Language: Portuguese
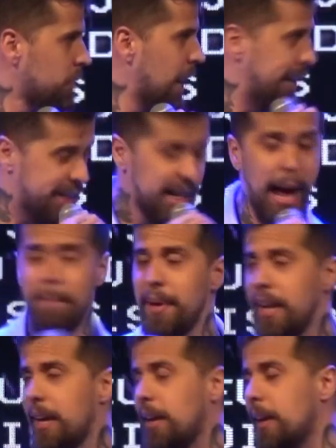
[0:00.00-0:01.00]
E
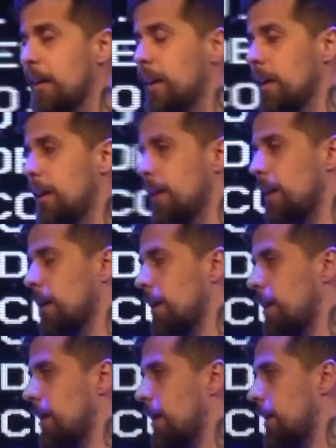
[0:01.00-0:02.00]
sabe,
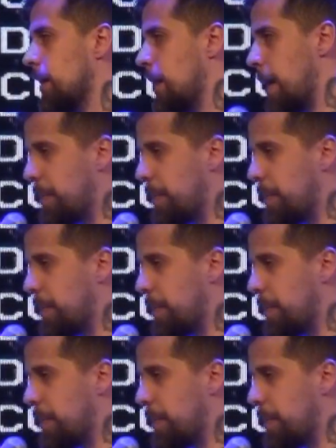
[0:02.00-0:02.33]
é